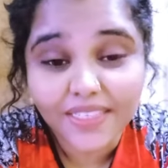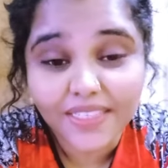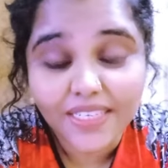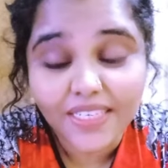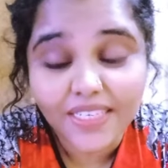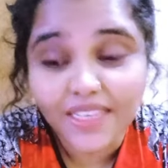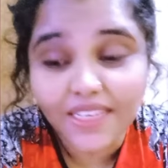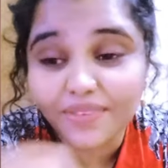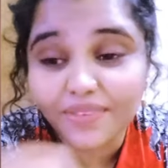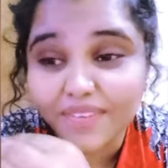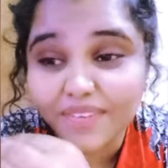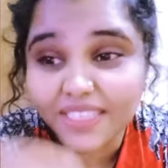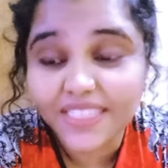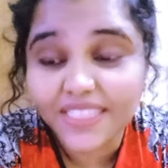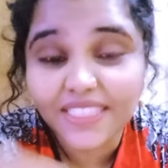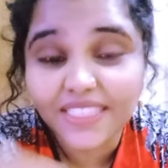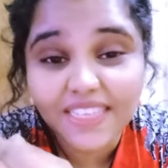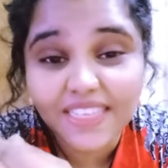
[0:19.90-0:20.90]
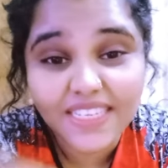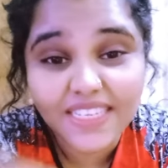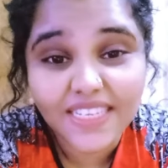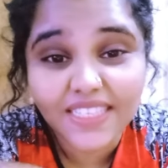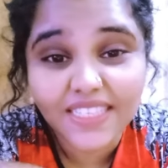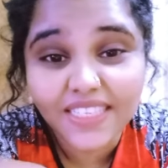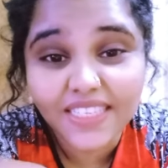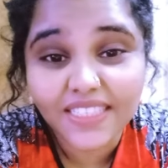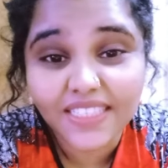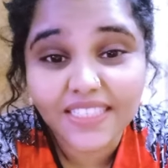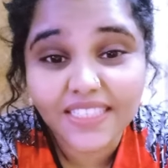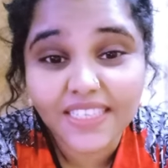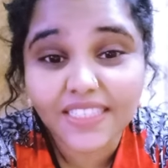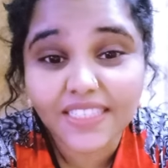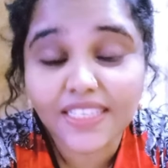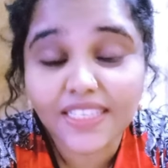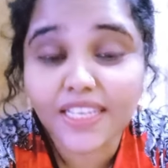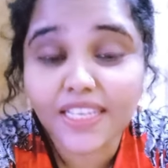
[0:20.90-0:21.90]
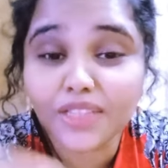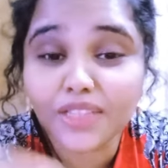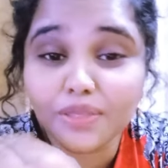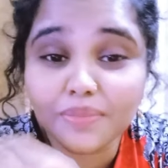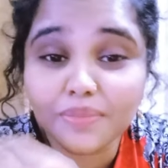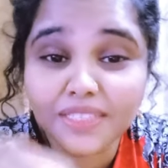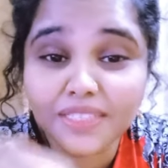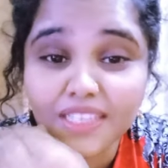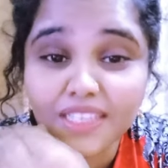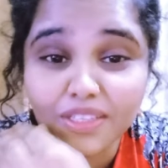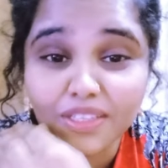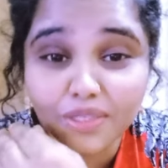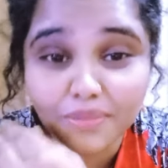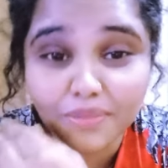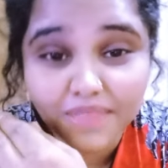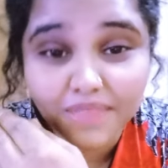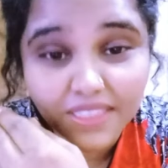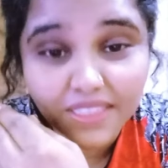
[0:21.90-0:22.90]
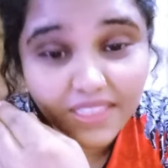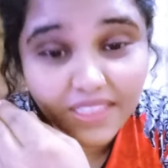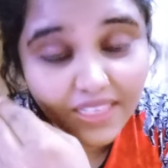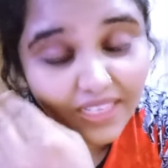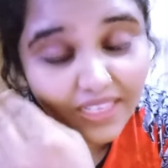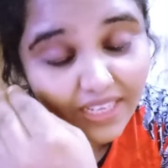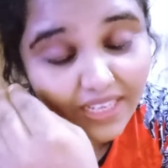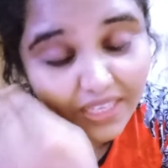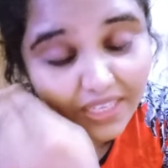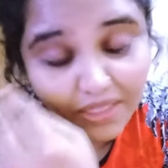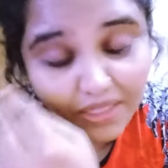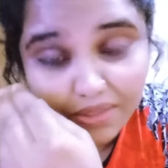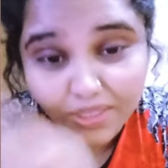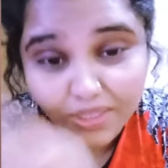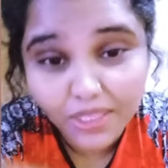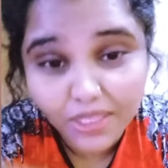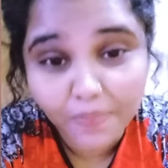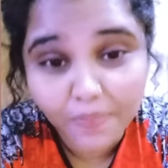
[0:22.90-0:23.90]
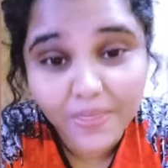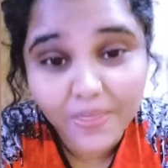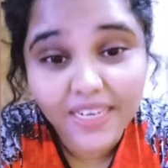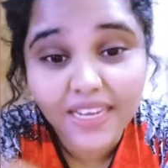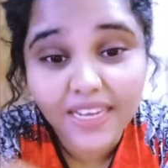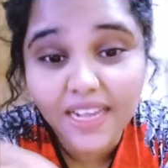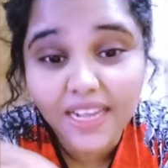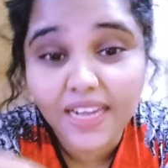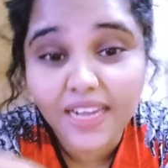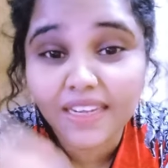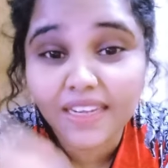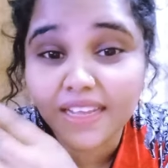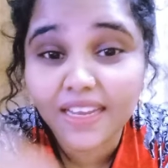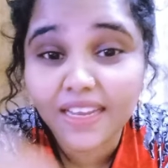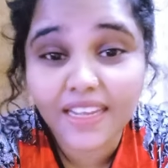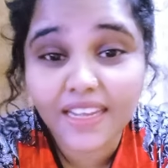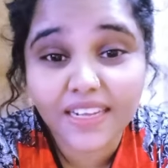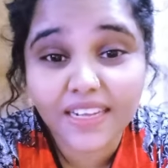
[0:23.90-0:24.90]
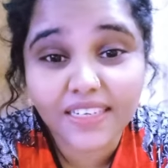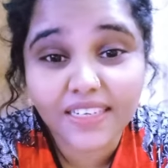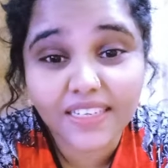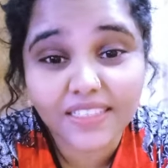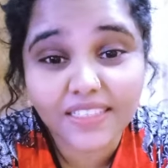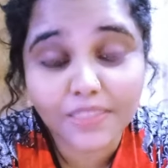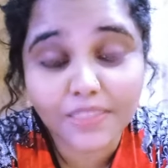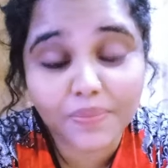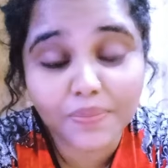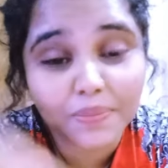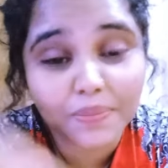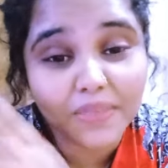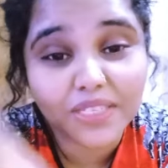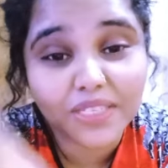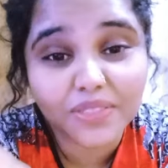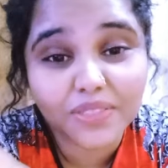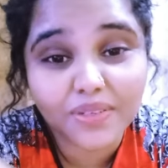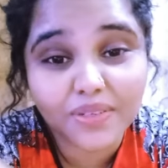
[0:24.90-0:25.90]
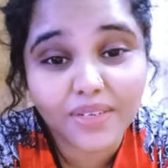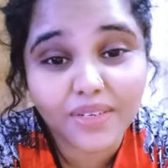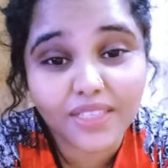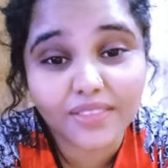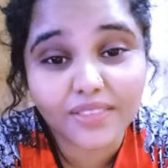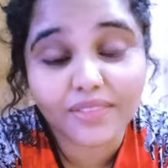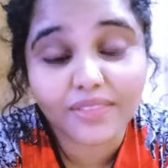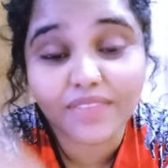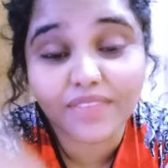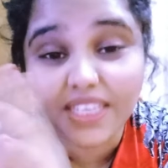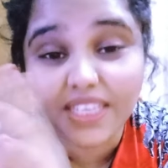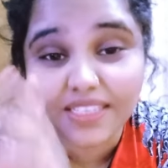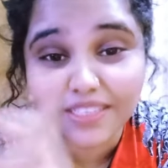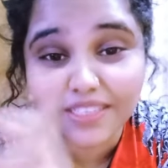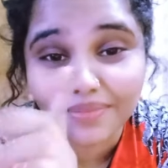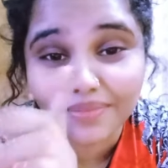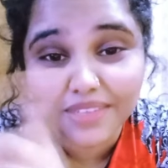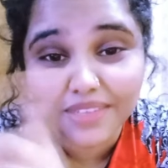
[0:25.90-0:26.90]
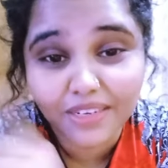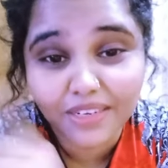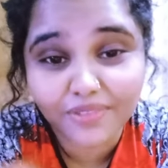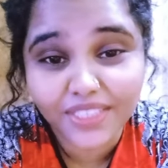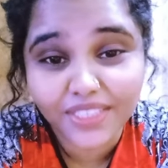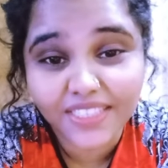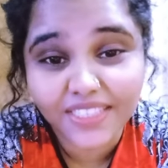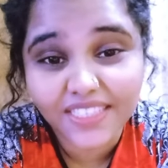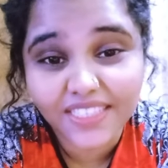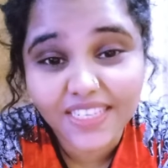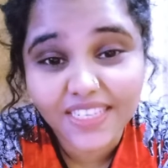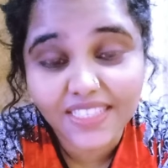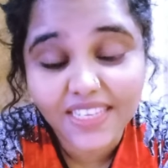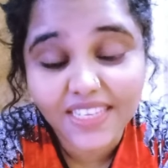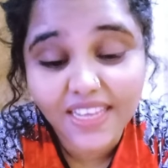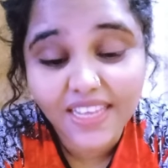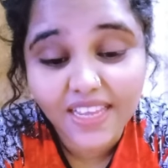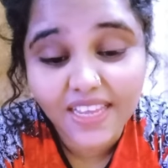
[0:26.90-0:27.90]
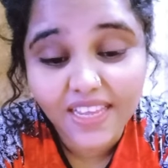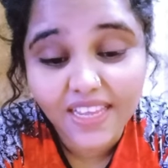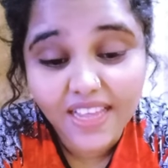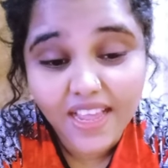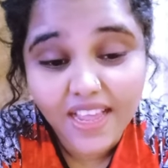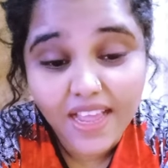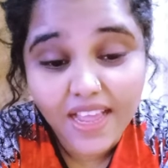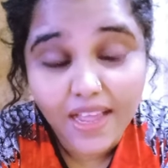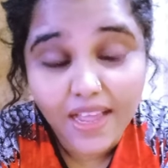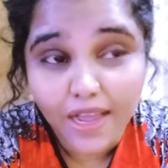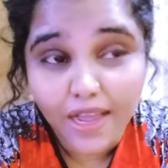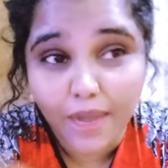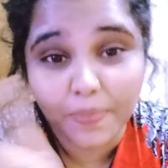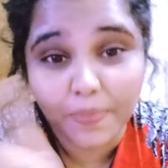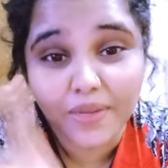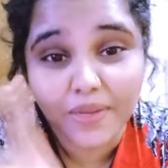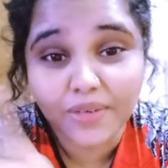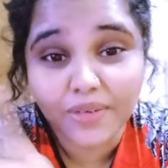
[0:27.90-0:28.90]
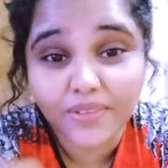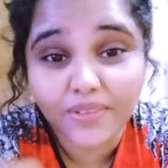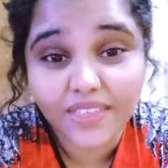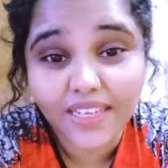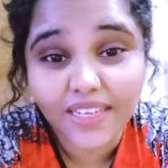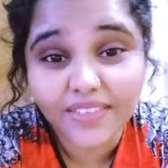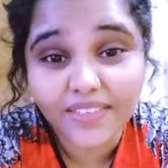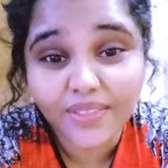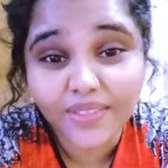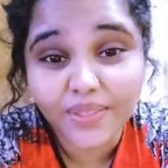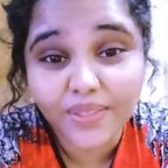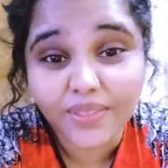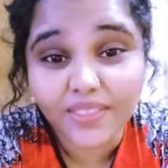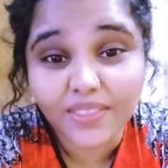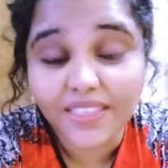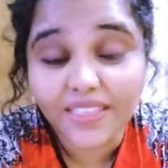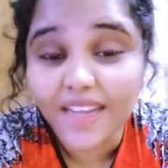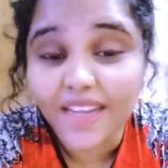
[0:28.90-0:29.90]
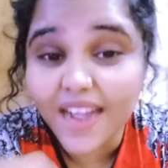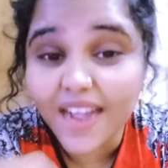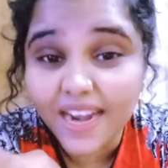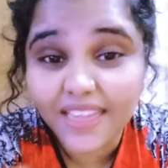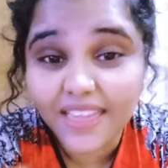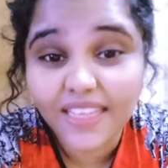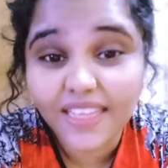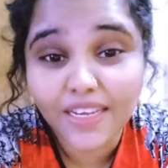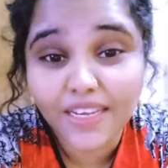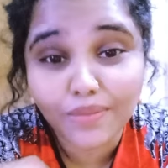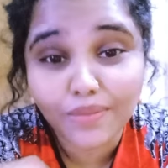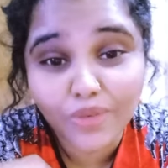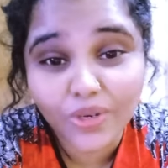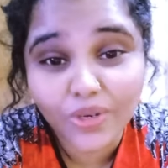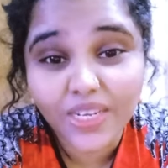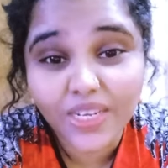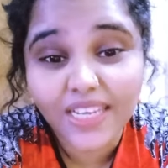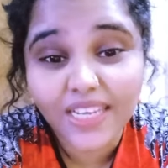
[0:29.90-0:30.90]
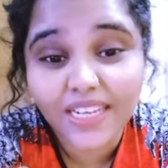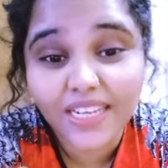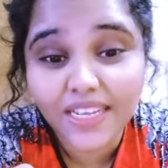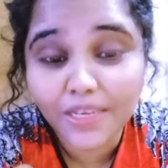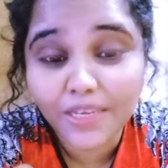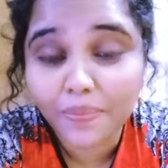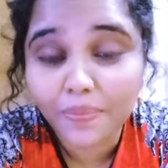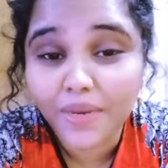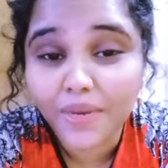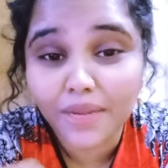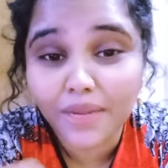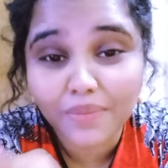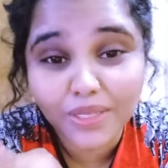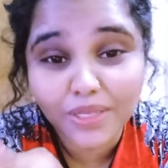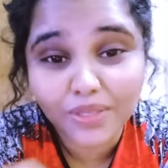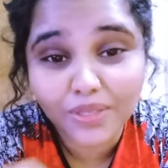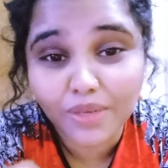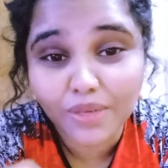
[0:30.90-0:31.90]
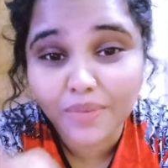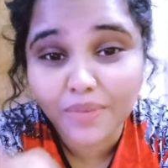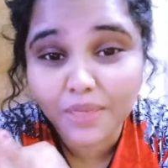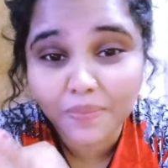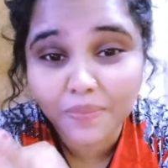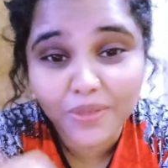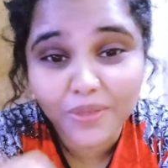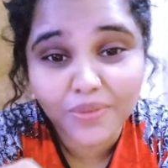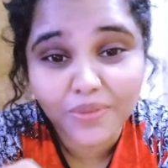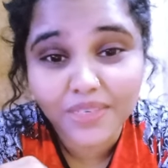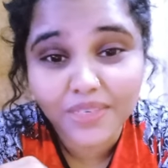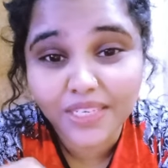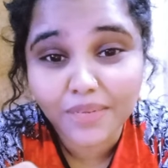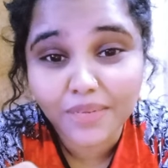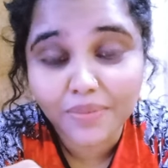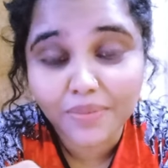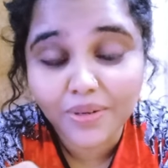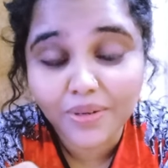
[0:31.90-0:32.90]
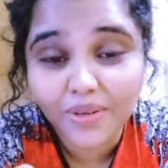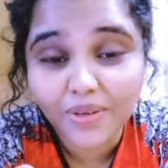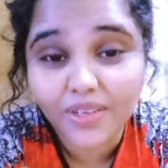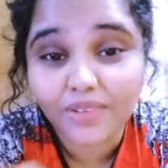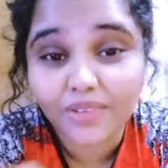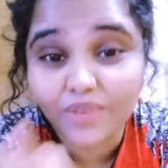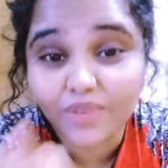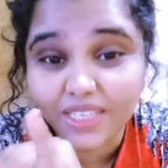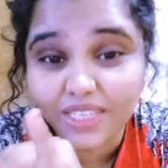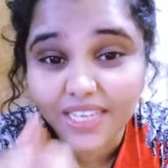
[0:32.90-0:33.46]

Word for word: నేను వెయిటింగ్ చేసి చేసి చేసి ఎంతోమంది ఎంతోమంది ఏదేదో చెప్పారు ఇలాగంట అలాగంట అని చెప్పి పట్టించుకోలేదు ఏడు సంవత్సరాలు వెయిటింగ్ చేసి అప్పుడు అనుకున్నాను ఆడదైనా మొగ్గుడైనా కానీ ప్రేమ దోమ అని పట్టుకునే టైంలో ఒకటి